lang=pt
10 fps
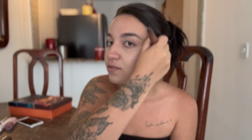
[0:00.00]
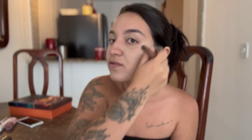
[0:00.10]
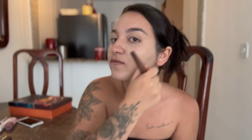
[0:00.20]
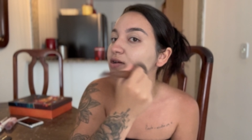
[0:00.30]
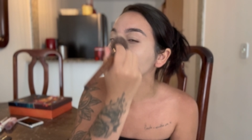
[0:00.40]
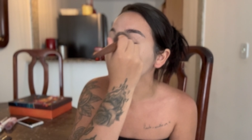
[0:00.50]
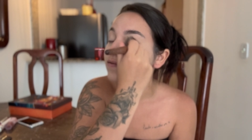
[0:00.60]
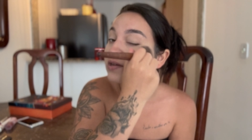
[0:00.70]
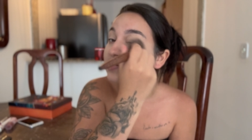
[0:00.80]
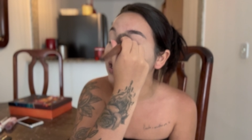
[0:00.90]
Vou até
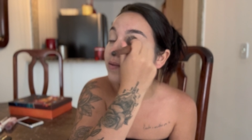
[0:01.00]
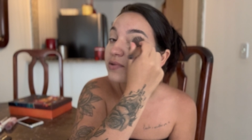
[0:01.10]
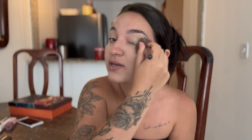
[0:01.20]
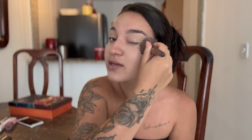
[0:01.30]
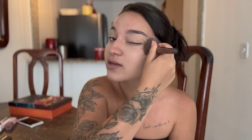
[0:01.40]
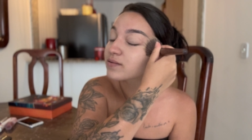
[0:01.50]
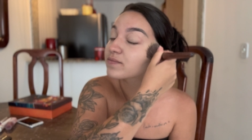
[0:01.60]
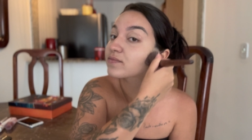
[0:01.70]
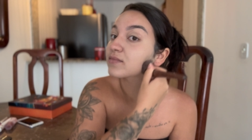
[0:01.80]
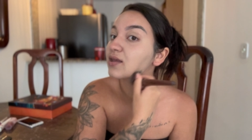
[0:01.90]
conversar com a menina,
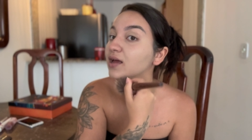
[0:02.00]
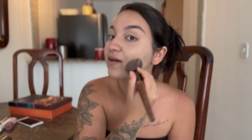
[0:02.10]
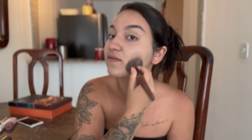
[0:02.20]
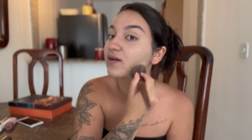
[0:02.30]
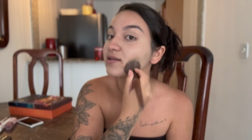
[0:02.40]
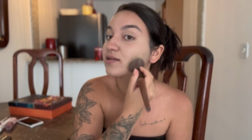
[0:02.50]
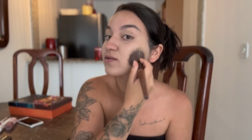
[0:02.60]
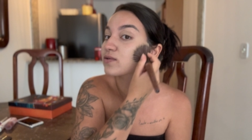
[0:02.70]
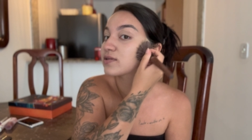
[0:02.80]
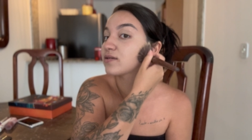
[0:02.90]
que ela faz as
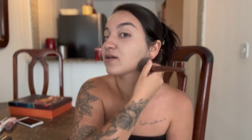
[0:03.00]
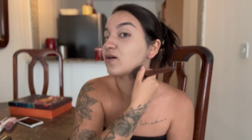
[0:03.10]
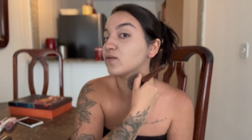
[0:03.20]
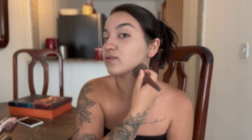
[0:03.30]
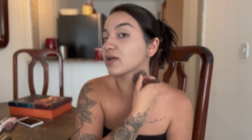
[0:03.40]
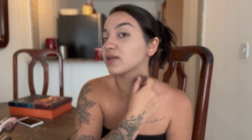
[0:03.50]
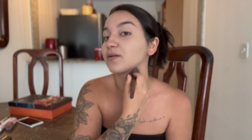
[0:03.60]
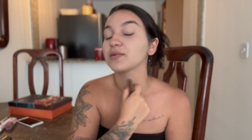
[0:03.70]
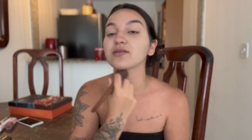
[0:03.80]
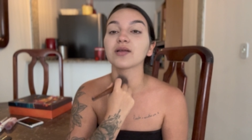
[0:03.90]
coisas, o
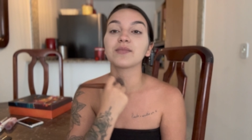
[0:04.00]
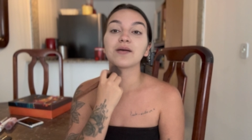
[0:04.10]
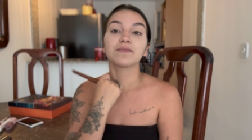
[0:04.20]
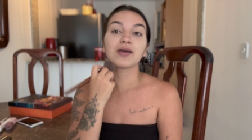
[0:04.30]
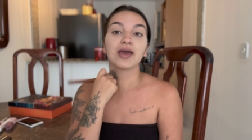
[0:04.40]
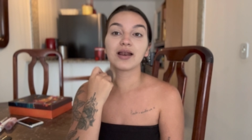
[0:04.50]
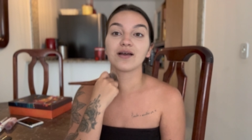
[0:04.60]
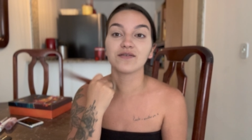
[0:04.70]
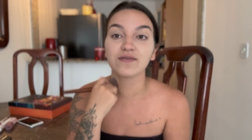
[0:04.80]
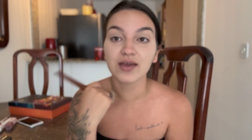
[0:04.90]
tratamento na minha pele,
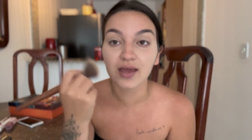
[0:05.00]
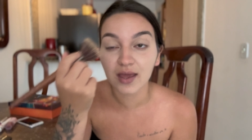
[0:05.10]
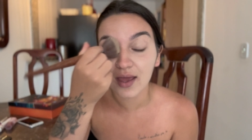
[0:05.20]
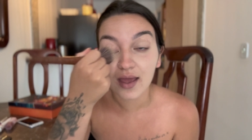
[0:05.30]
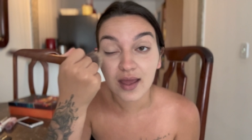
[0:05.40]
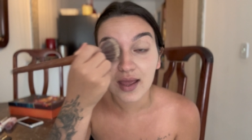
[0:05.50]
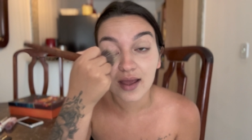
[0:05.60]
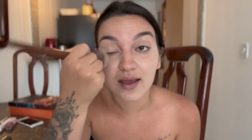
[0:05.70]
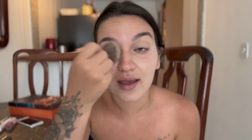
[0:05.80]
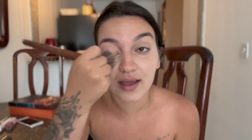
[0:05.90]
a Fê,
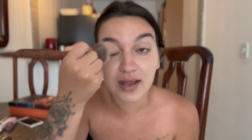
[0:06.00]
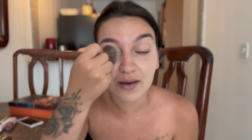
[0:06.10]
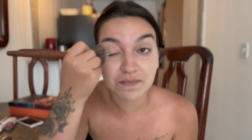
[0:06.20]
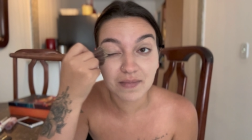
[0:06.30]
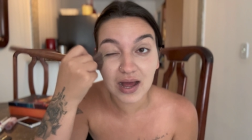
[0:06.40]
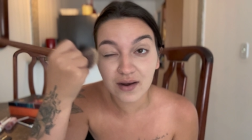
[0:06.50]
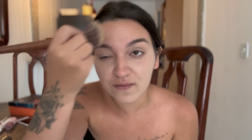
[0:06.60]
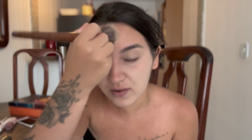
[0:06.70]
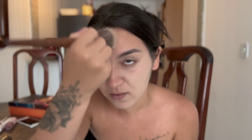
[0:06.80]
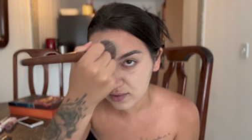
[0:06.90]
ela é
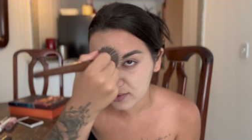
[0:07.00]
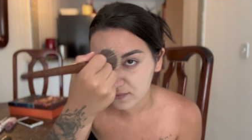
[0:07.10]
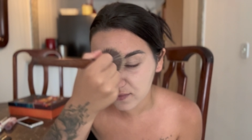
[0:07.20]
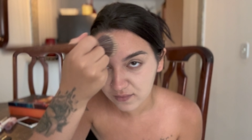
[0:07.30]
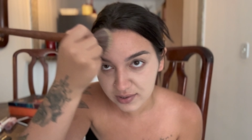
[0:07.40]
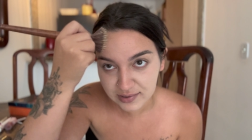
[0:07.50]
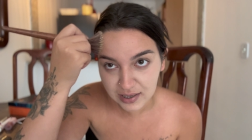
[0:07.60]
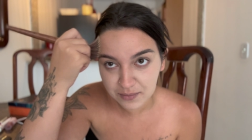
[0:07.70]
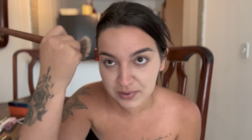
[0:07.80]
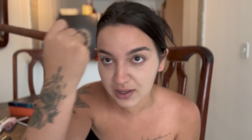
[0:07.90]
maravilhosa. Vou ver se
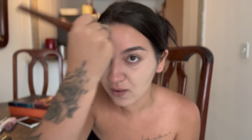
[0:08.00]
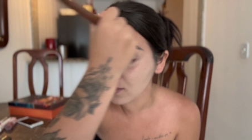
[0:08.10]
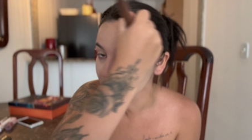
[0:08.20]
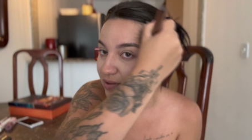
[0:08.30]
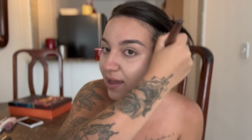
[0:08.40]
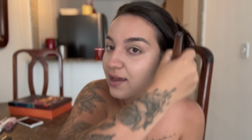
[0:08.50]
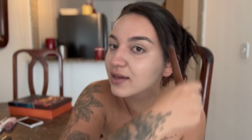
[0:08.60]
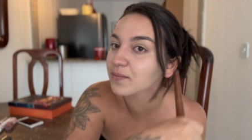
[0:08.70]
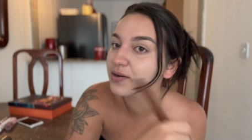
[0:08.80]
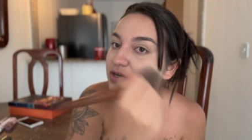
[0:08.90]
ela me dá alguma ideia
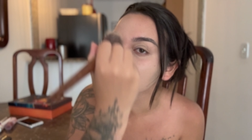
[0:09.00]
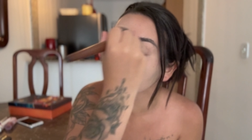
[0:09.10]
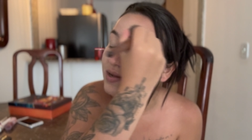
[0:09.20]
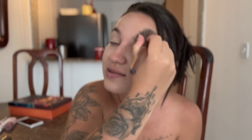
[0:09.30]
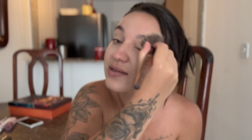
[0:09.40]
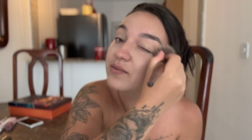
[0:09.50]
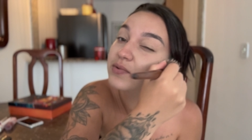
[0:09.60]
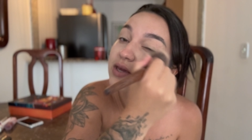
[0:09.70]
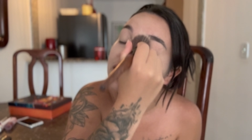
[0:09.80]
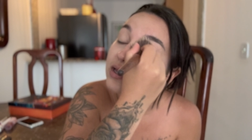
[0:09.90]
aqui pra gente fazer,
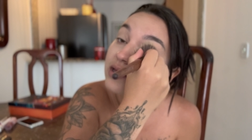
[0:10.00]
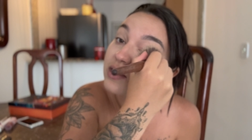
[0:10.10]
porque